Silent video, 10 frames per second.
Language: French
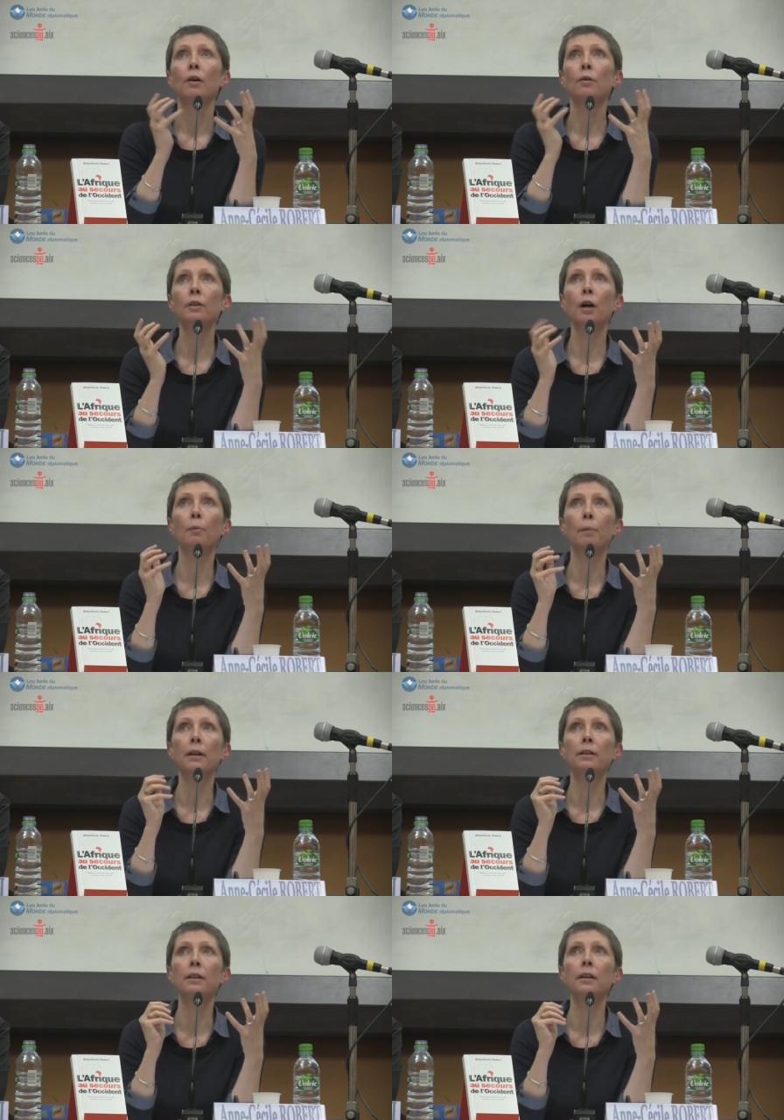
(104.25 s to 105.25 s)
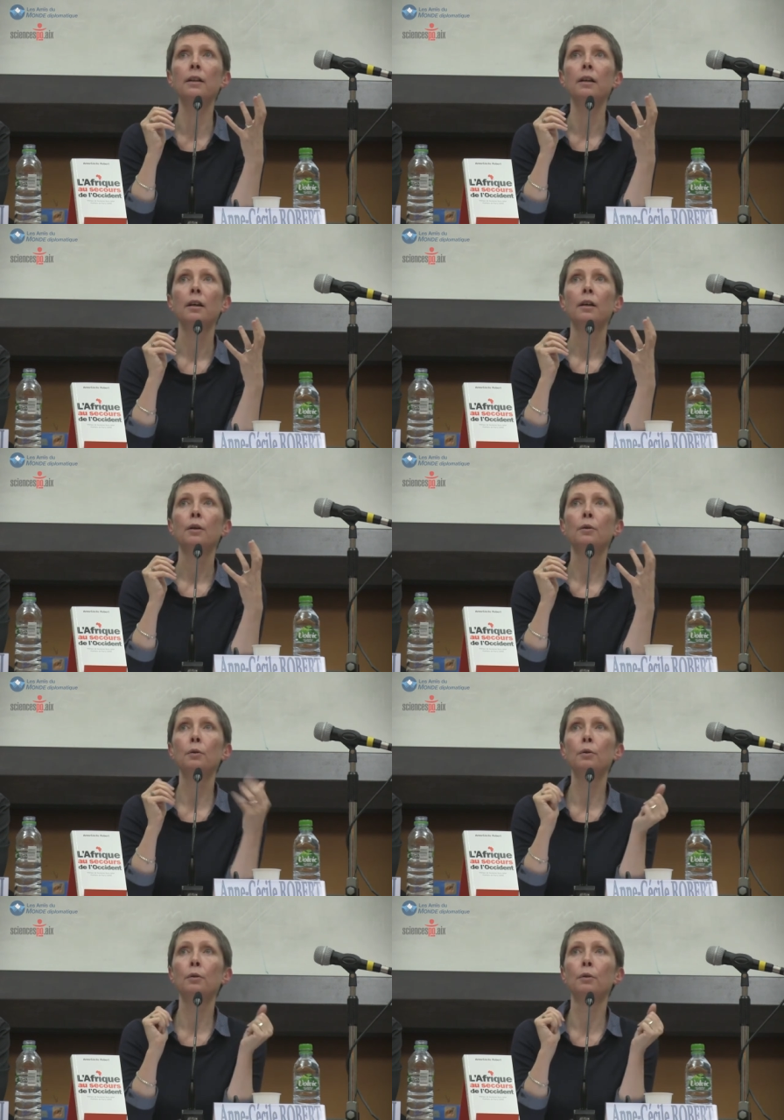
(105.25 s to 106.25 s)
on a en partie
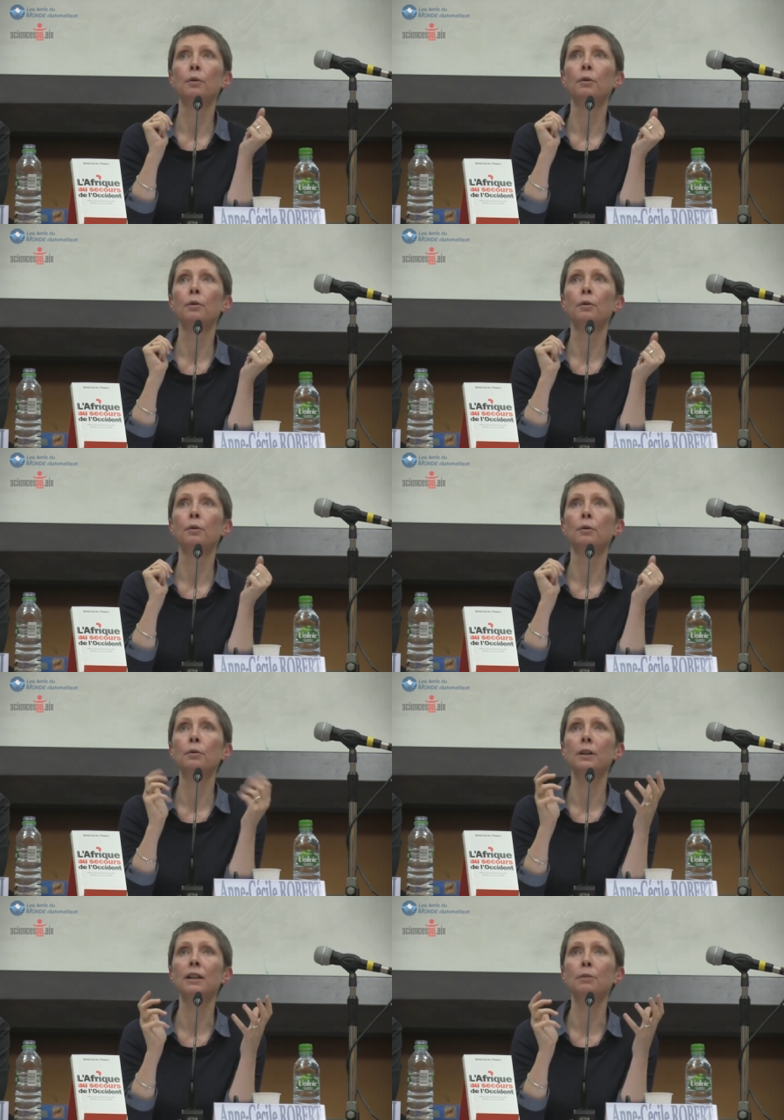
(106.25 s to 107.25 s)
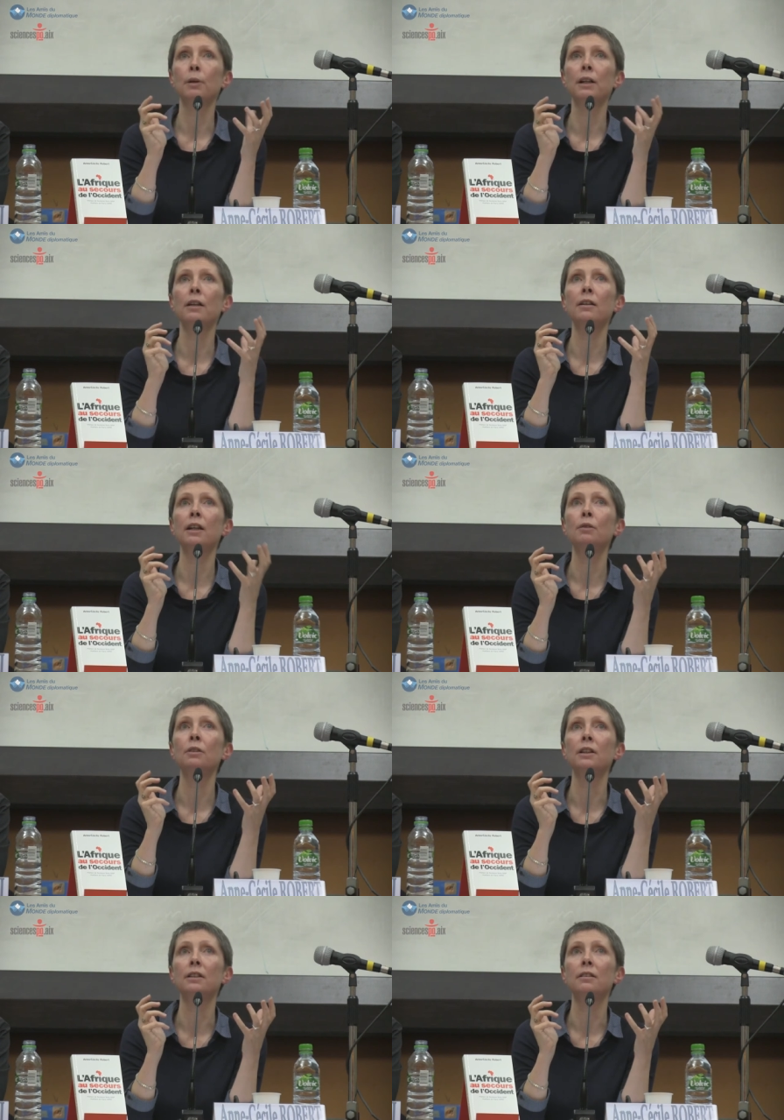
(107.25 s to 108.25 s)
une, euh, une, classe moyenne
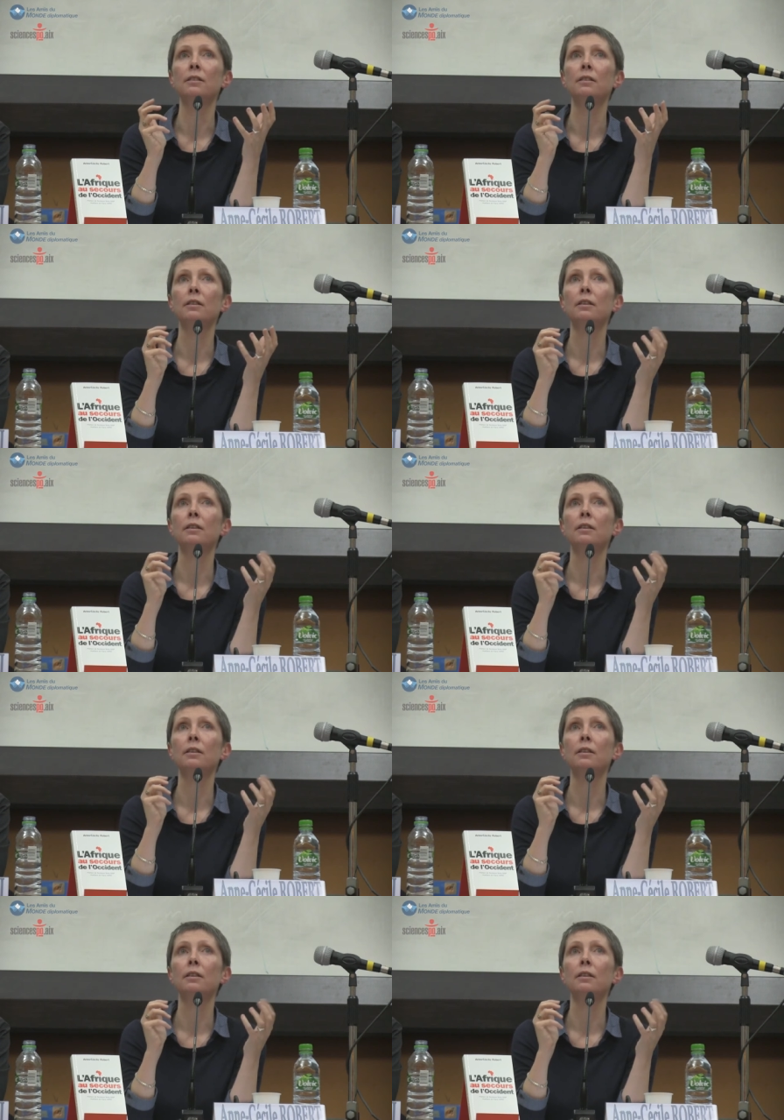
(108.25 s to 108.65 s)
hédoniste